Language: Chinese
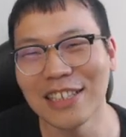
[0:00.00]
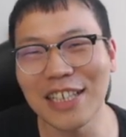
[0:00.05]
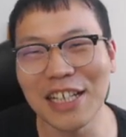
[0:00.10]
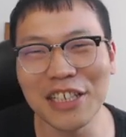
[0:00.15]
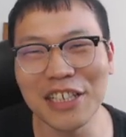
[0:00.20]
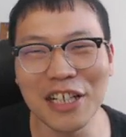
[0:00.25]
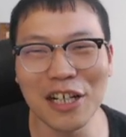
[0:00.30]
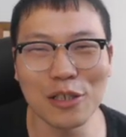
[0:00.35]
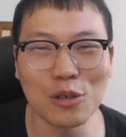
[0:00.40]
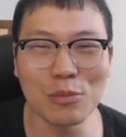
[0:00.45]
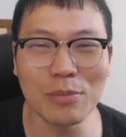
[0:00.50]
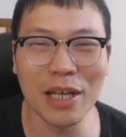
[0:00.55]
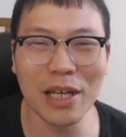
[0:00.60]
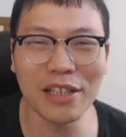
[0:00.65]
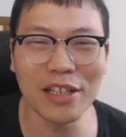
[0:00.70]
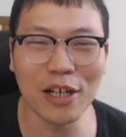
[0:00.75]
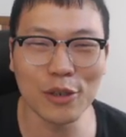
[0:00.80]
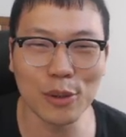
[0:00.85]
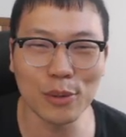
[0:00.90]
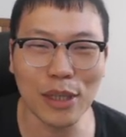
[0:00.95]
在这个局
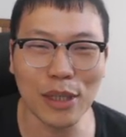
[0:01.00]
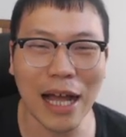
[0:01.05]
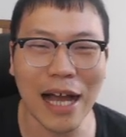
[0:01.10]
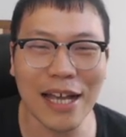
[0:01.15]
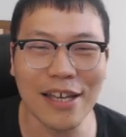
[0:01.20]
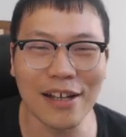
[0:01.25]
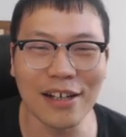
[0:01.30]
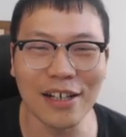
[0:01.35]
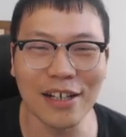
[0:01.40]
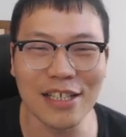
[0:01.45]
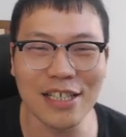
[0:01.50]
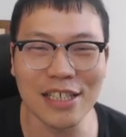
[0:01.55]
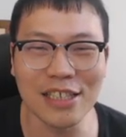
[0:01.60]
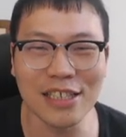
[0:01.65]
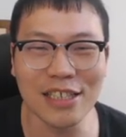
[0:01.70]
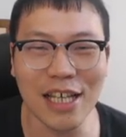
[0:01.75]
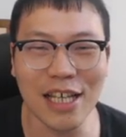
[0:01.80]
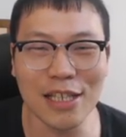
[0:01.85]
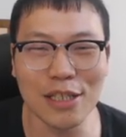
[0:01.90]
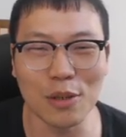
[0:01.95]
面当中，他也可以
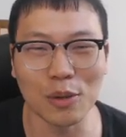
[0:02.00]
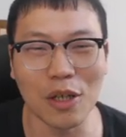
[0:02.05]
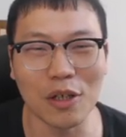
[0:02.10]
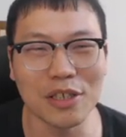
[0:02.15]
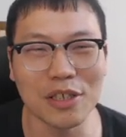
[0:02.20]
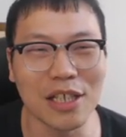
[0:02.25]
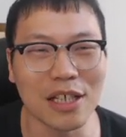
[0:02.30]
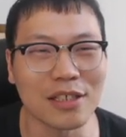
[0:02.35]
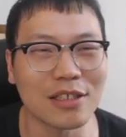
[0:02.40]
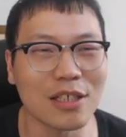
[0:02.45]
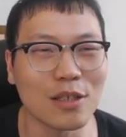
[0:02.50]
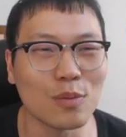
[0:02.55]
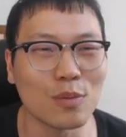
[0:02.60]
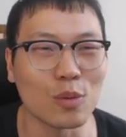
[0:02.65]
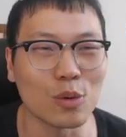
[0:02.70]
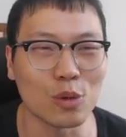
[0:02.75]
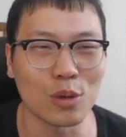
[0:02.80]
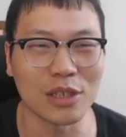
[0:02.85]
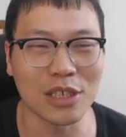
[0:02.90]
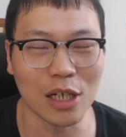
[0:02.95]
先走到象 c
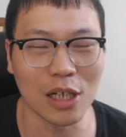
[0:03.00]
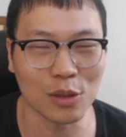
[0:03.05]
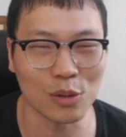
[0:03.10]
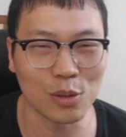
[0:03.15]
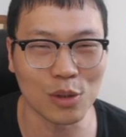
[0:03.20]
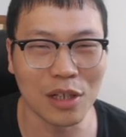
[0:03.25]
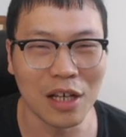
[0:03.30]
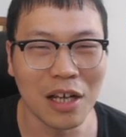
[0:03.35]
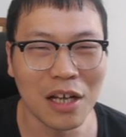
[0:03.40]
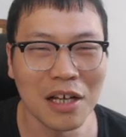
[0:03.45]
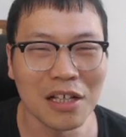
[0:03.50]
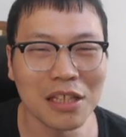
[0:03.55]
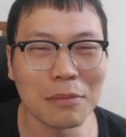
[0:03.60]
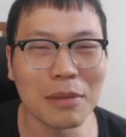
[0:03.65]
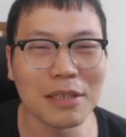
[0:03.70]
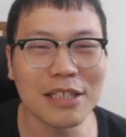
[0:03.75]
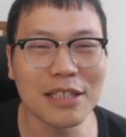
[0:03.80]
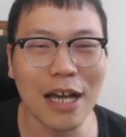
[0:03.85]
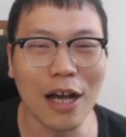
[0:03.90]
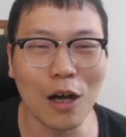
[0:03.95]
五去将军，那
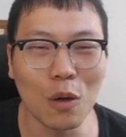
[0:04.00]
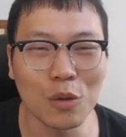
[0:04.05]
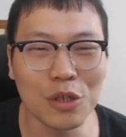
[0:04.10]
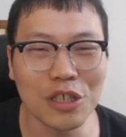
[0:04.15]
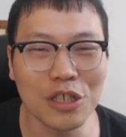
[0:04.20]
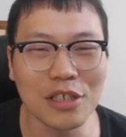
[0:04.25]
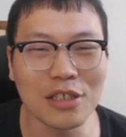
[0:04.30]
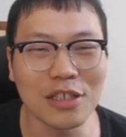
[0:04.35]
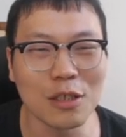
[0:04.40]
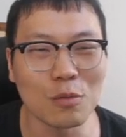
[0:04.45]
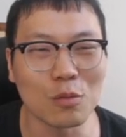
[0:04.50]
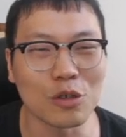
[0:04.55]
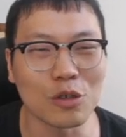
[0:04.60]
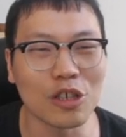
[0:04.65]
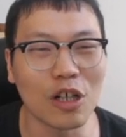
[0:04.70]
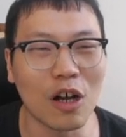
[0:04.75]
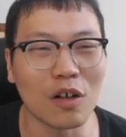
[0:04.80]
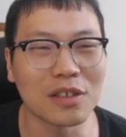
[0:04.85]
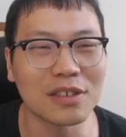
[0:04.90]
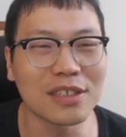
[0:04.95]
么在后吃 c 五
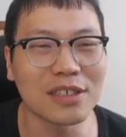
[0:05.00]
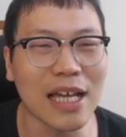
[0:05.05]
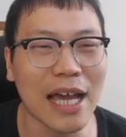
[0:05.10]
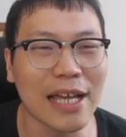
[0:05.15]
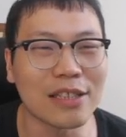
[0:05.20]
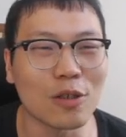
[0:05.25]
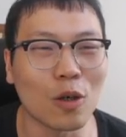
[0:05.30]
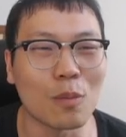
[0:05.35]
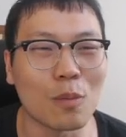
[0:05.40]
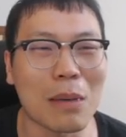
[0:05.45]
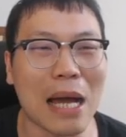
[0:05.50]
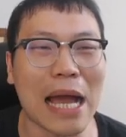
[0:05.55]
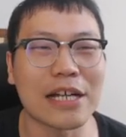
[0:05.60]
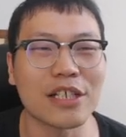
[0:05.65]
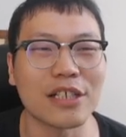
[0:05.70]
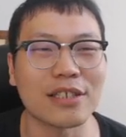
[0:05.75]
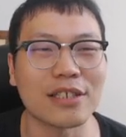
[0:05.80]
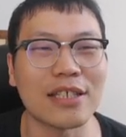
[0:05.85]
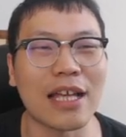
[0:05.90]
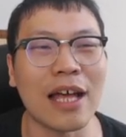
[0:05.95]
之后再走马
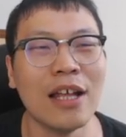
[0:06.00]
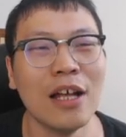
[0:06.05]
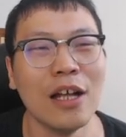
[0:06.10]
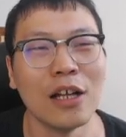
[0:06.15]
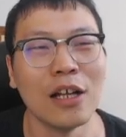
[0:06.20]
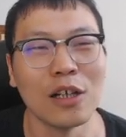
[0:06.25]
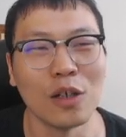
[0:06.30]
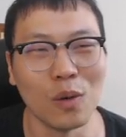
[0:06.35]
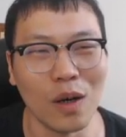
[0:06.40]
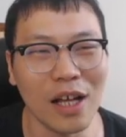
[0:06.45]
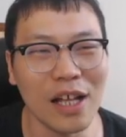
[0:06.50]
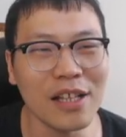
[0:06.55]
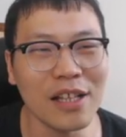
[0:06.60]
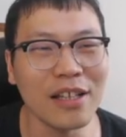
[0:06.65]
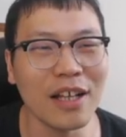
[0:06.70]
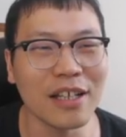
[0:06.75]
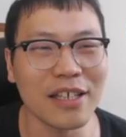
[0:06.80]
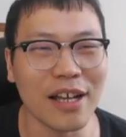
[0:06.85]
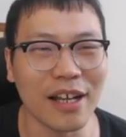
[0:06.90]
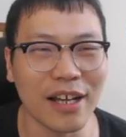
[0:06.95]
h 三，罗恩
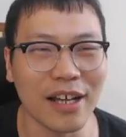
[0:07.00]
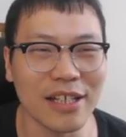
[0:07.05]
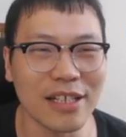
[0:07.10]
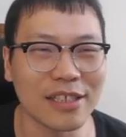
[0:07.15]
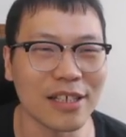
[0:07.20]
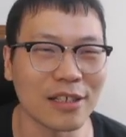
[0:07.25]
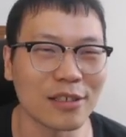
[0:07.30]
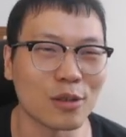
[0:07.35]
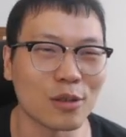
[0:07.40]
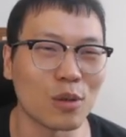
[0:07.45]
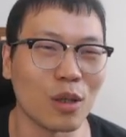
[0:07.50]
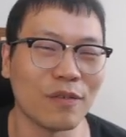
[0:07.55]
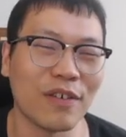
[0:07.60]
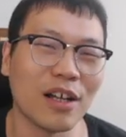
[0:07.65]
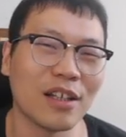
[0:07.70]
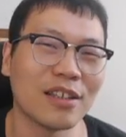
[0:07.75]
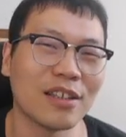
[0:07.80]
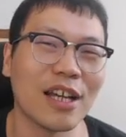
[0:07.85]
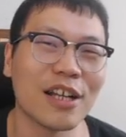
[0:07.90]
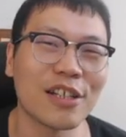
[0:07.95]
呢也可以将死对
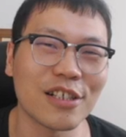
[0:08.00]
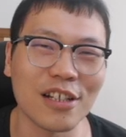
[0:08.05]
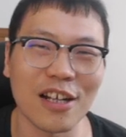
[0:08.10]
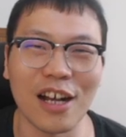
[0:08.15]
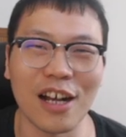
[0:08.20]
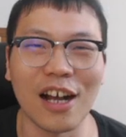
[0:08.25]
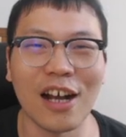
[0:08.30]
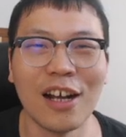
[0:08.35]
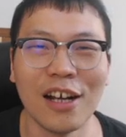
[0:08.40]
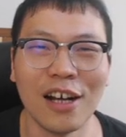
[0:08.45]
方，但是。